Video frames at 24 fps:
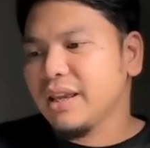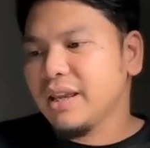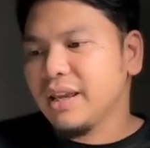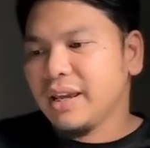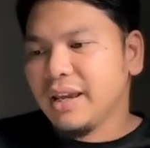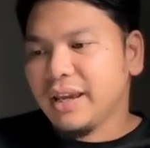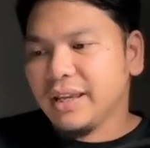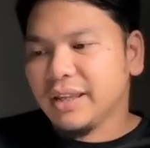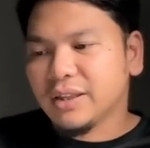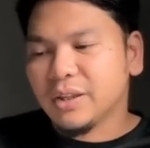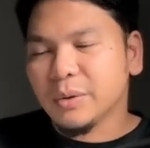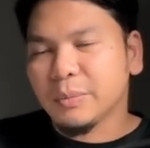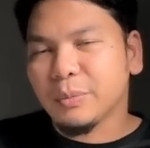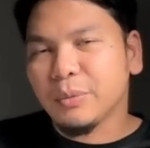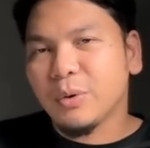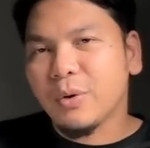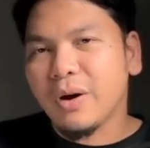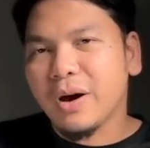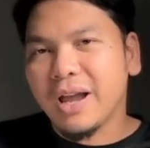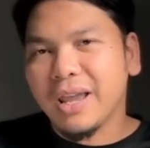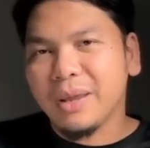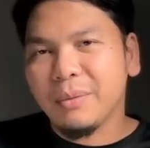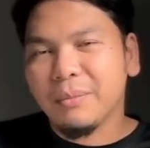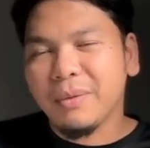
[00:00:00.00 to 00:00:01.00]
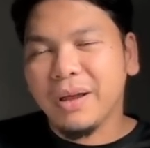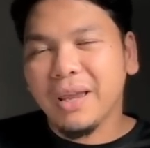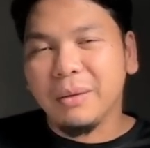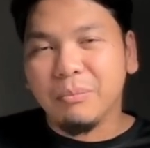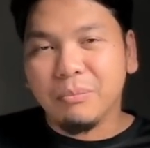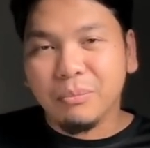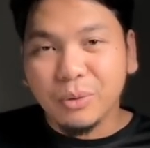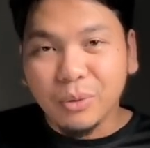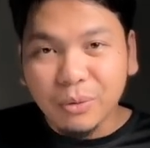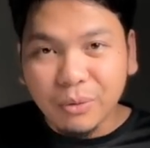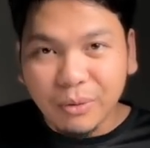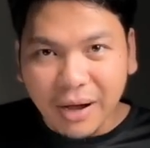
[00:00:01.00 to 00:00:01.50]
Ito po ay
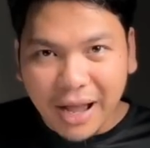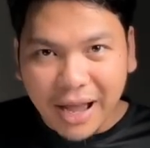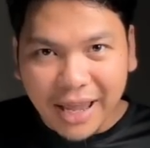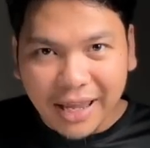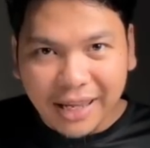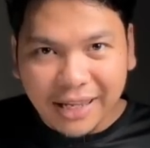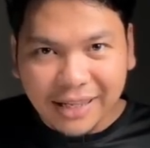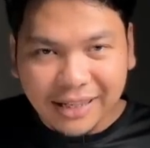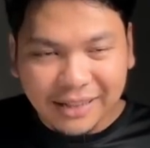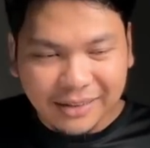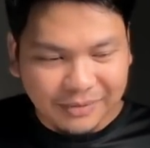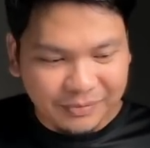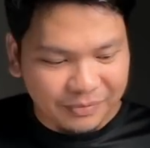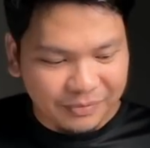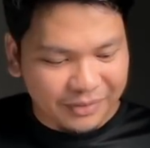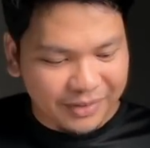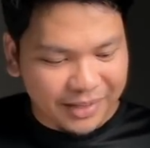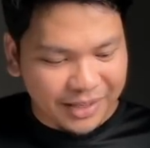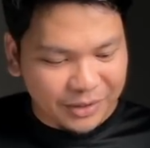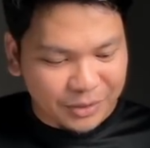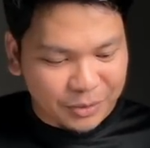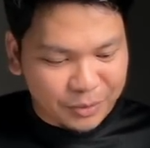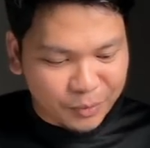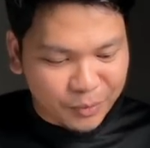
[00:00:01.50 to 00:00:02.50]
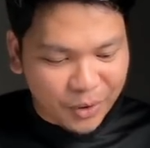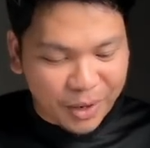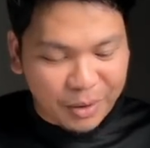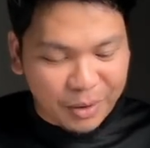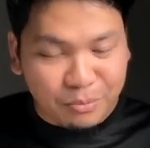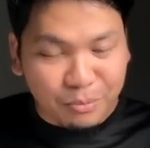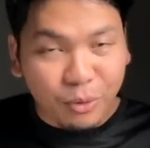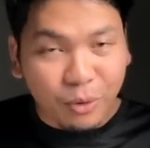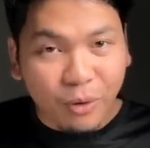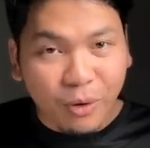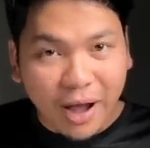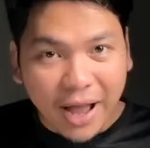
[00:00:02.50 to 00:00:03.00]
may buhay. Ito po ay
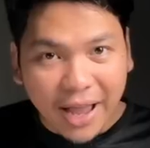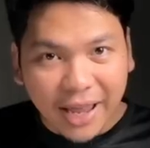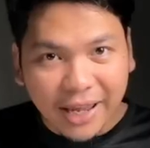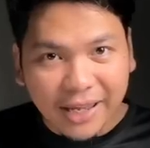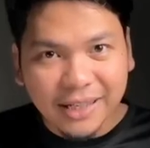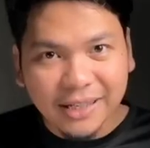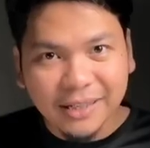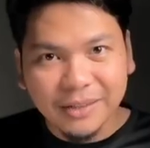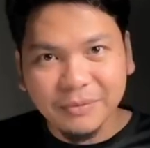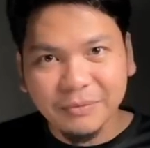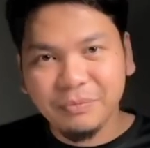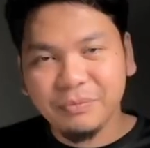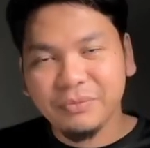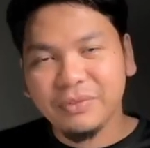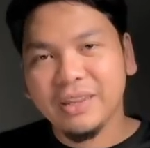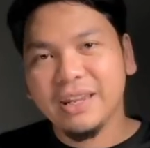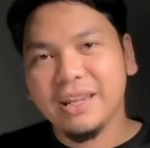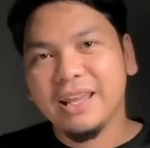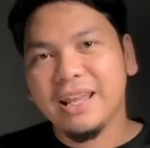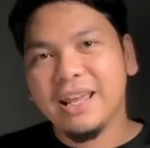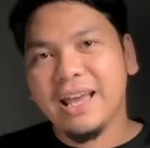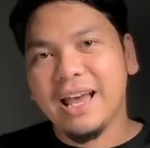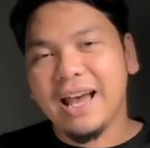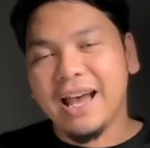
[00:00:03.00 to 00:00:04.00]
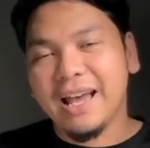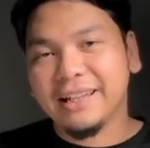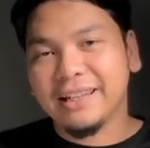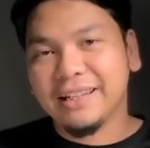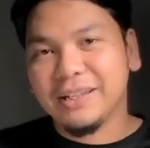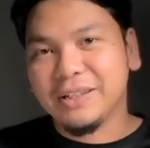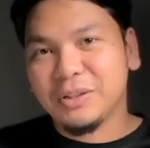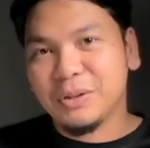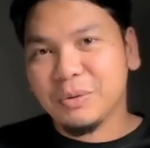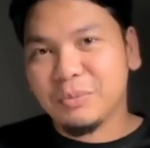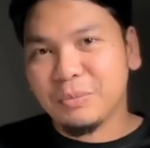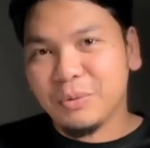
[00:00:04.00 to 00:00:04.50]
buhay
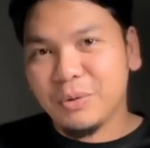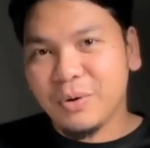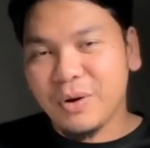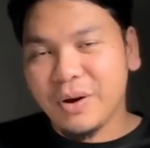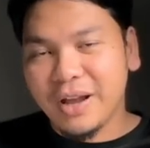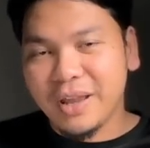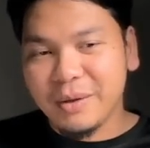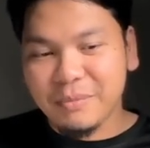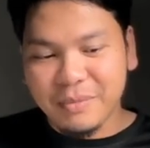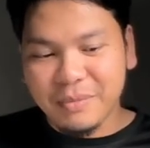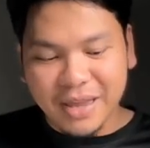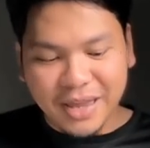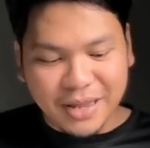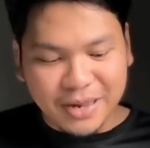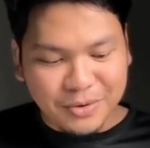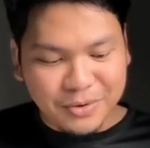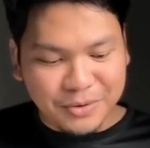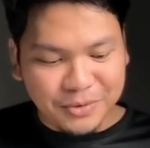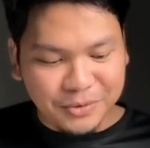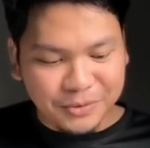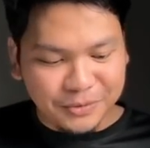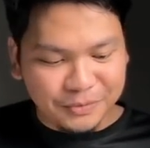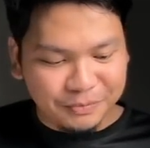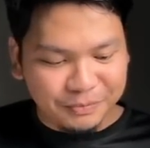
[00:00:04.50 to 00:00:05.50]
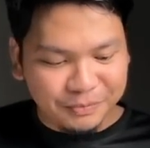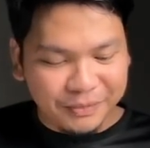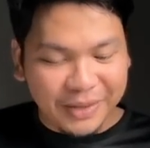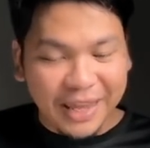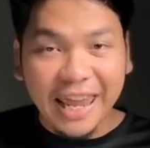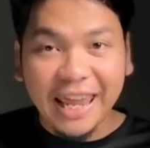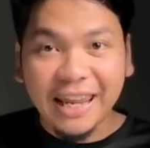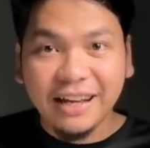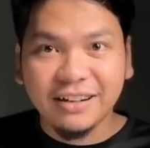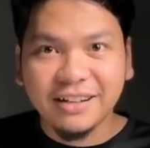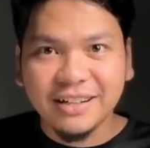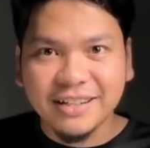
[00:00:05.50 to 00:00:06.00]
at ito po ay merong
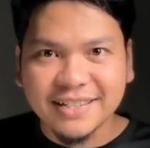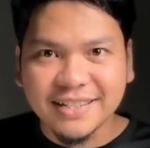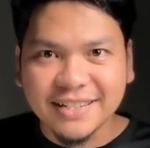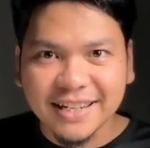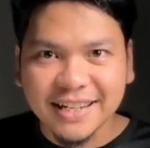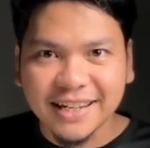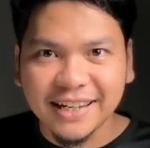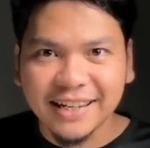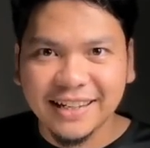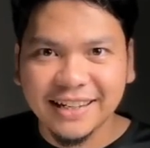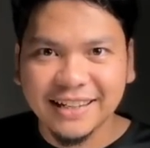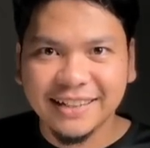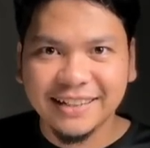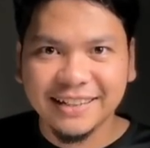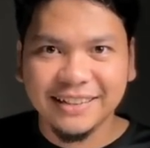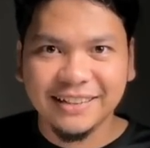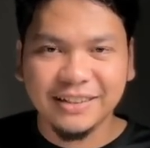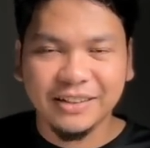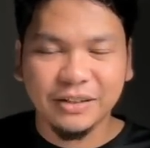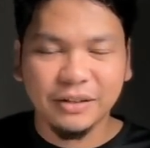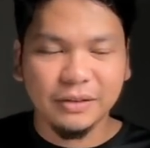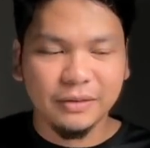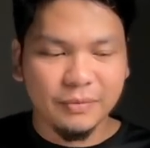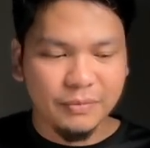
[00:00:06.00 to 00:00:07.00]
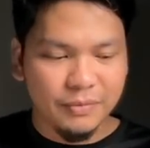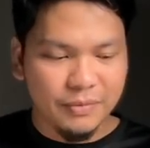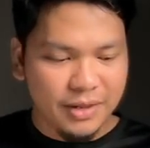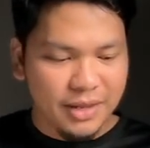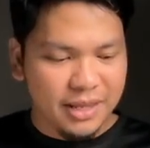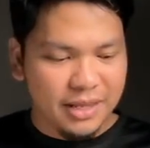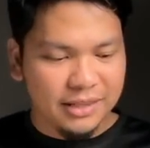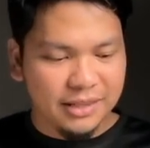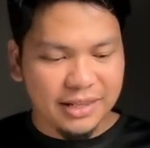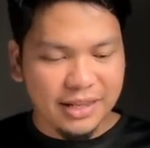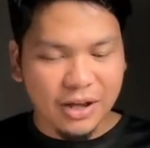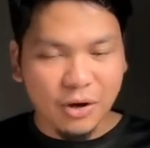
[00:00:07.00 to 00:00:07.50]
energy, no?
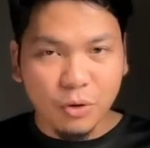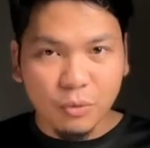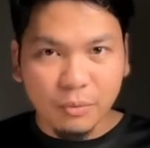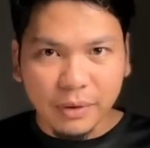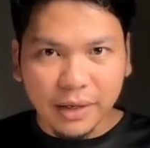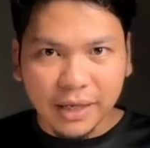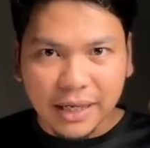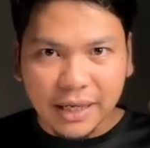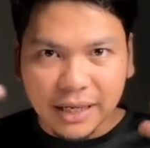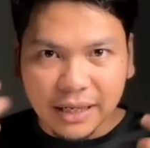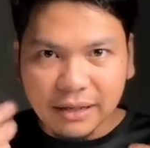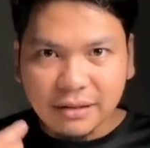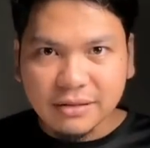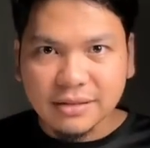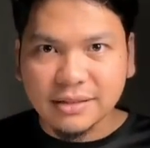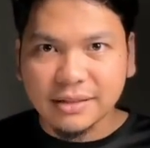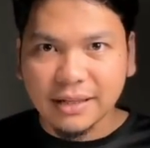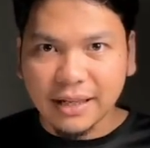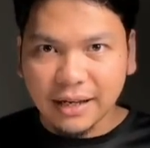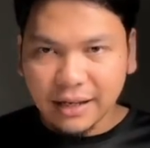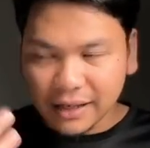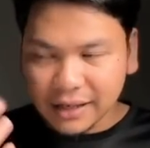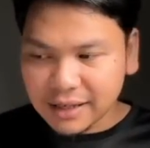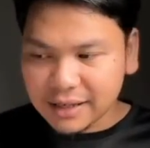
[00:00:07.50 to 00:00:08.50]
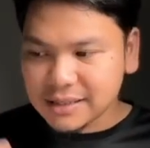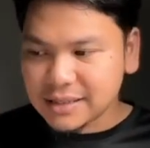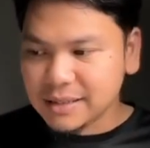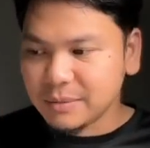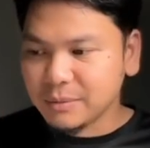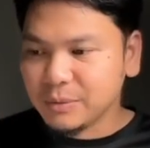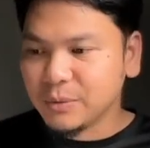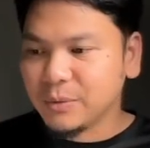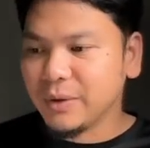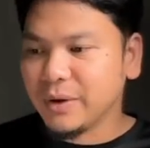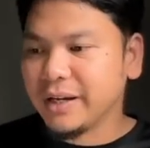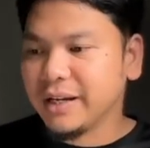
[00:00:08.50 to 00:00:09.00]
Na kumikilos talaga
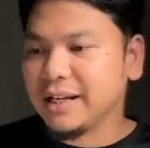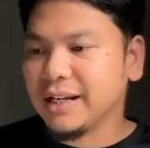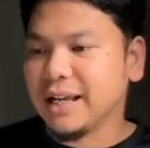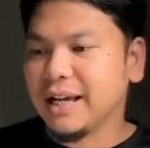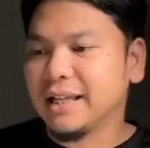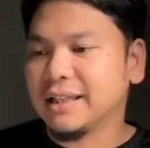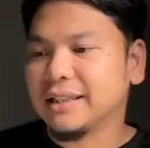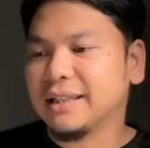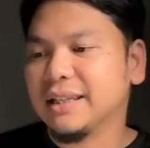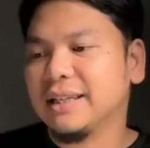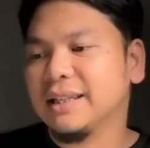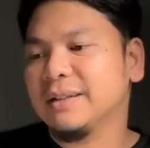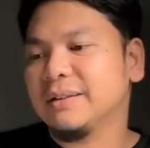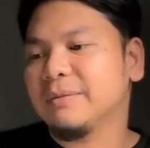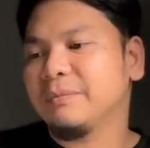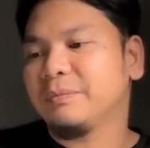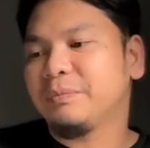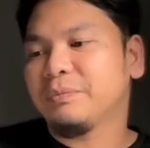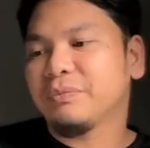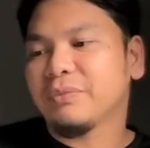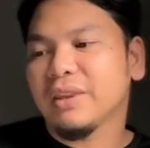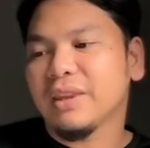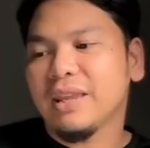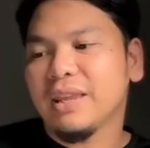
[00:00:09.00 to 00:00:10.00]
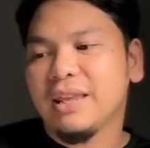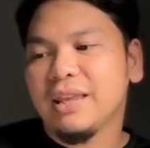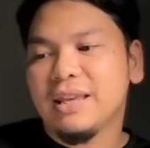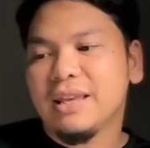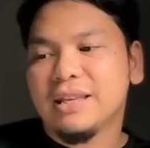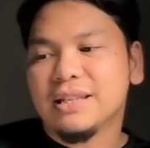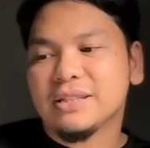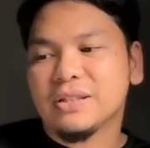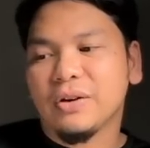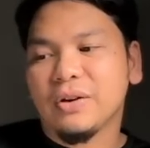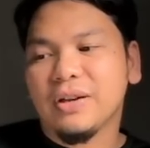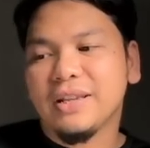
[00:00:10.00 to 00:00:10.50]
sa buhay natin.
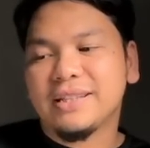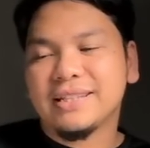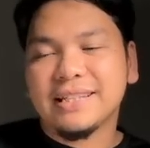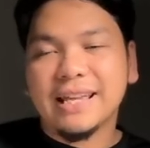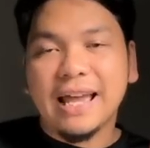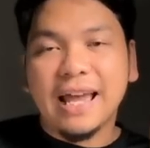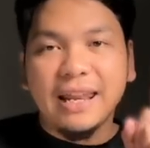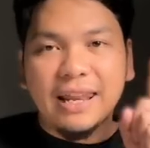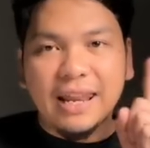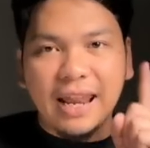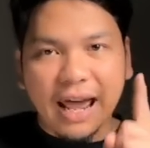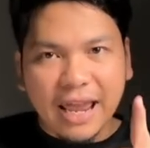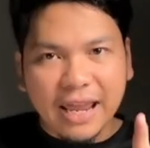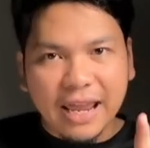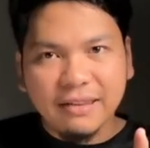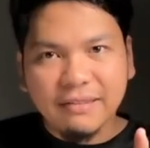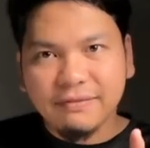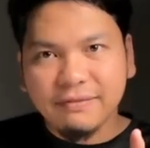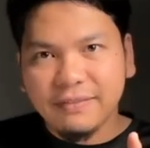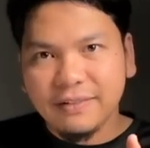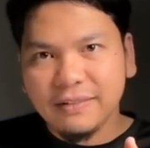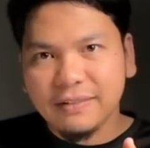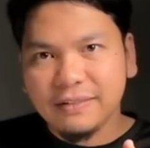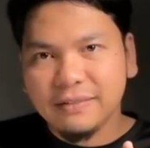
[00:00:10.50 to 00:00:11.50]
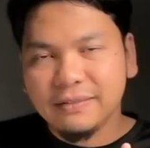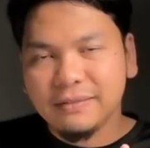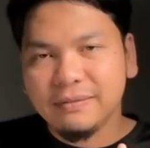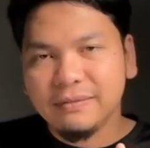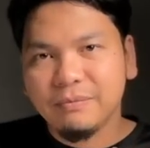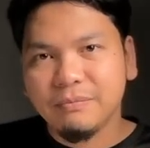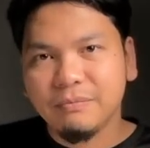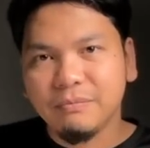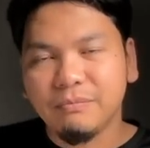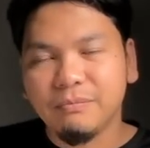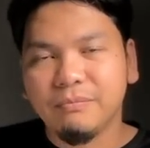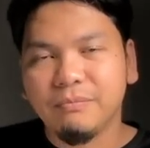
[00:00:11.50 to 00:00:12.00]
So it's alive.
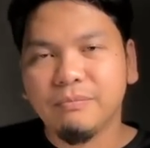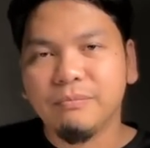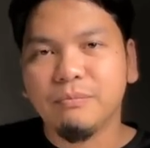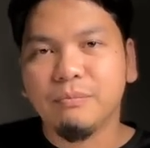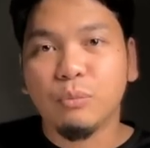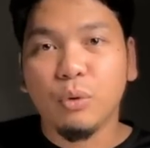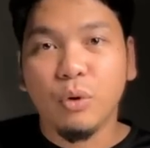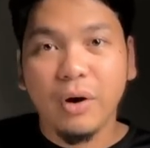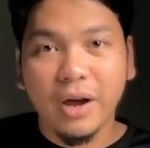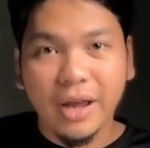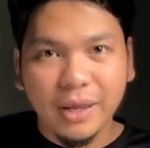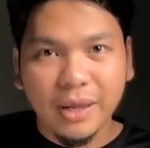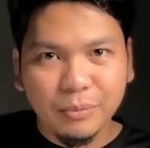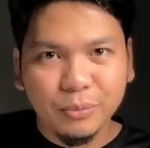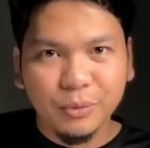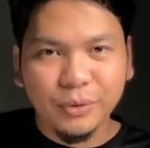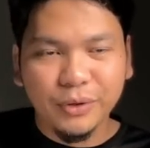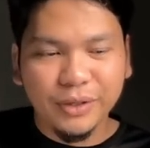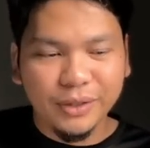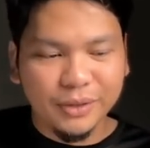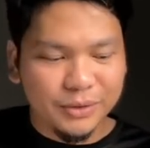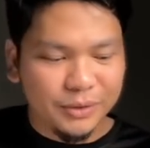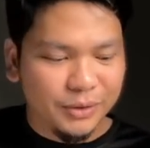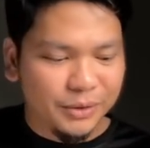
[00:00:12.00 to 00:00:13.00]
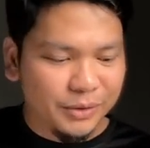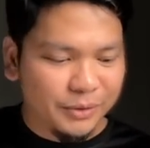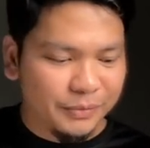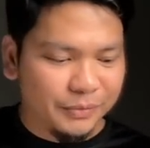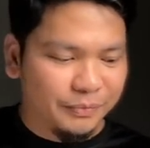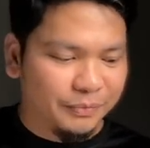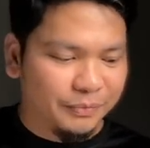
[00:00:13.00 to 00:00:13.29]
Buhay po ito.